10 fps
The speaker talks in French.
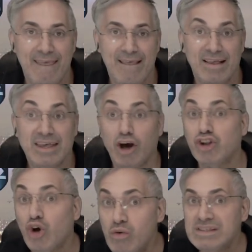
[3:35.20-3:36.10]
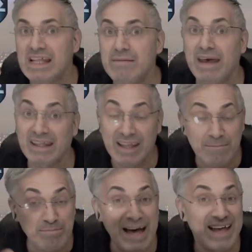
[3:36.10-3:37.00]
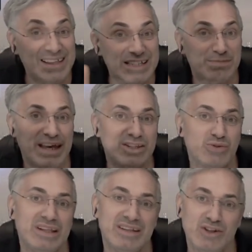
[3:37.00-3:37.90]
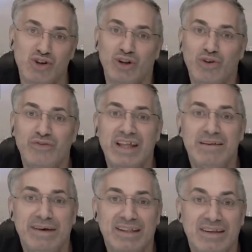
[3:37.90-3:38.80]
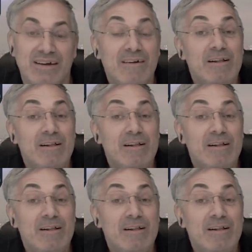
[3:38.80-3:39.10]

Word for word: qui retrouve sa liberté par la spiritualité, tu retrouves ta liberté